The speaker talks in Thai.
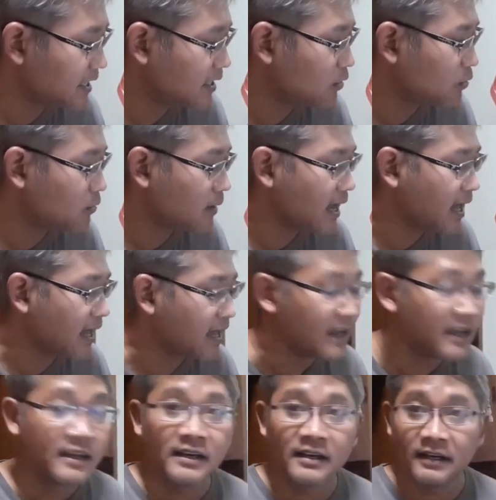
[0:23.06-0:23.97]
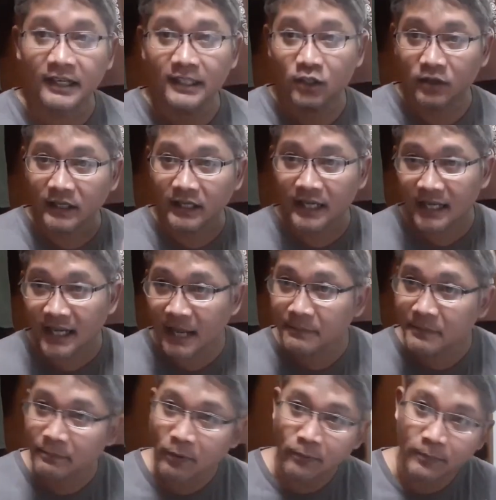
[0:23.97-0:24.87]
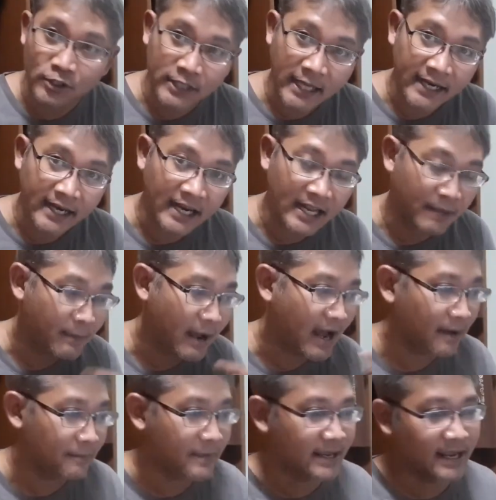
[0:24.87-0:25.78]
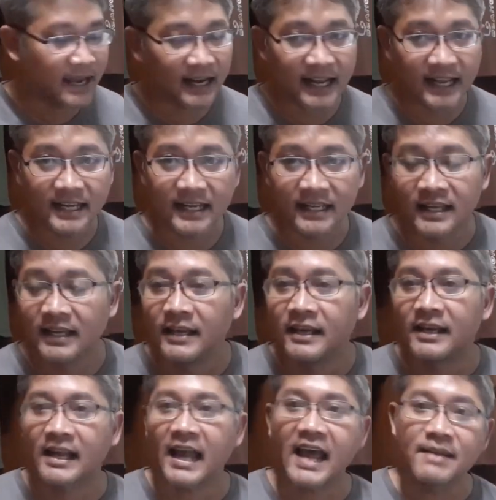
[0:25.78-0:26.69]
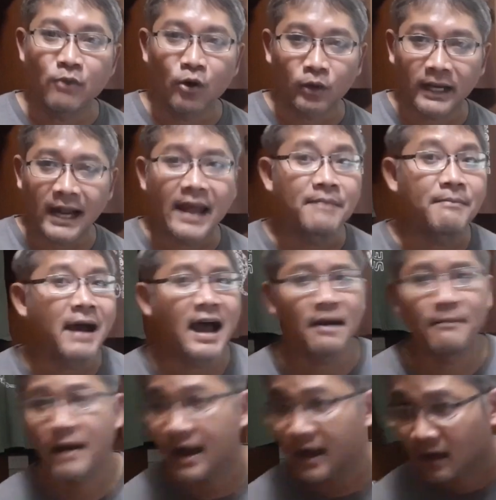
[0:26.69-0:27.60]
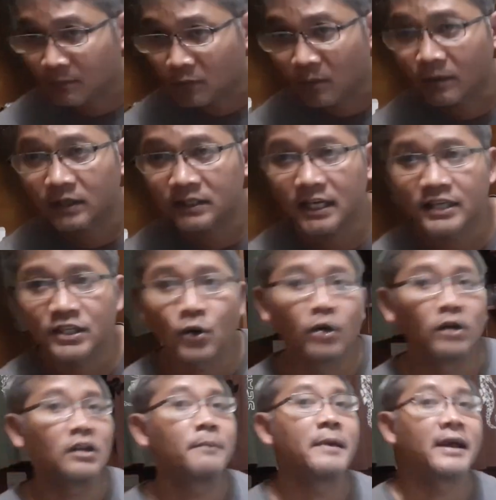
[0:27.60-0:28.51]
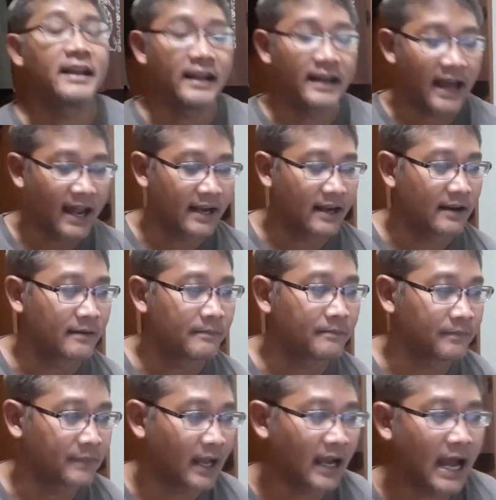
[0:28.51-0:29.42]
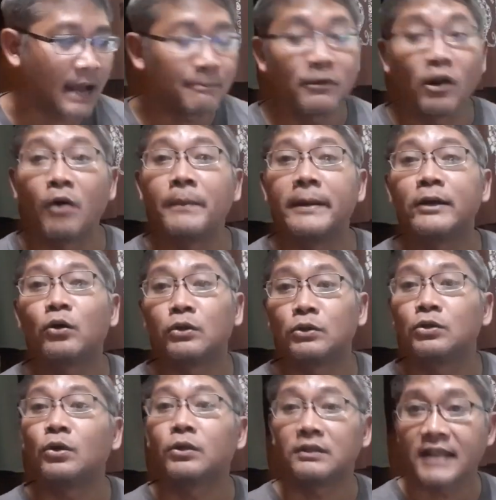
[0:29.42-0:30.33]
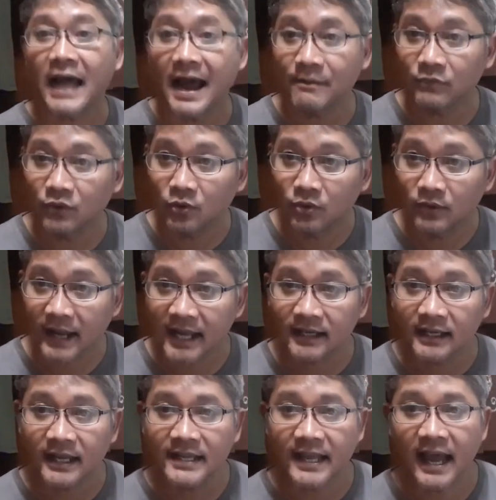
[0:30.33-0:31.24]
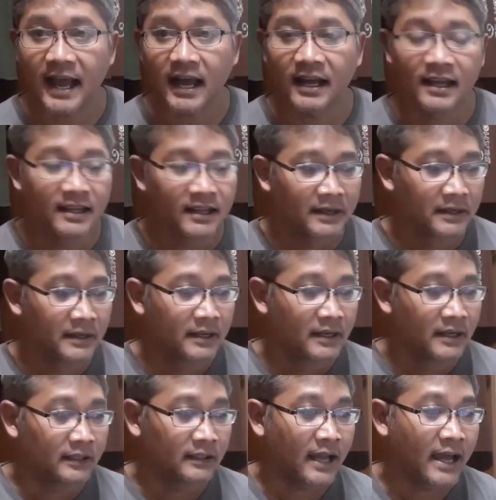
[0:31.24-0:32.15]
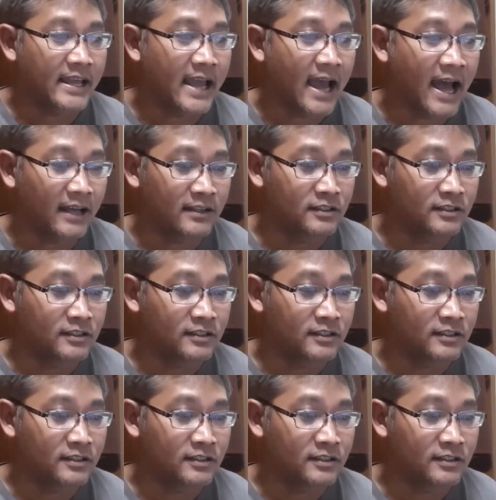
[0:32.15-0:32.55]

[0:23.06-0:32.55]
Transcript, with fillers: รู้ว่าเฮ้ยตอนนี้ที่ร้านมีโปรโมชั่นอะไรบ้างมีอะไรใกล้หมดใกล้มามั่งผมก็จะโยนเข้าไปในนั้นนะครับลองไปกดกดตามดูนะถ้าอยากถ้าอยาก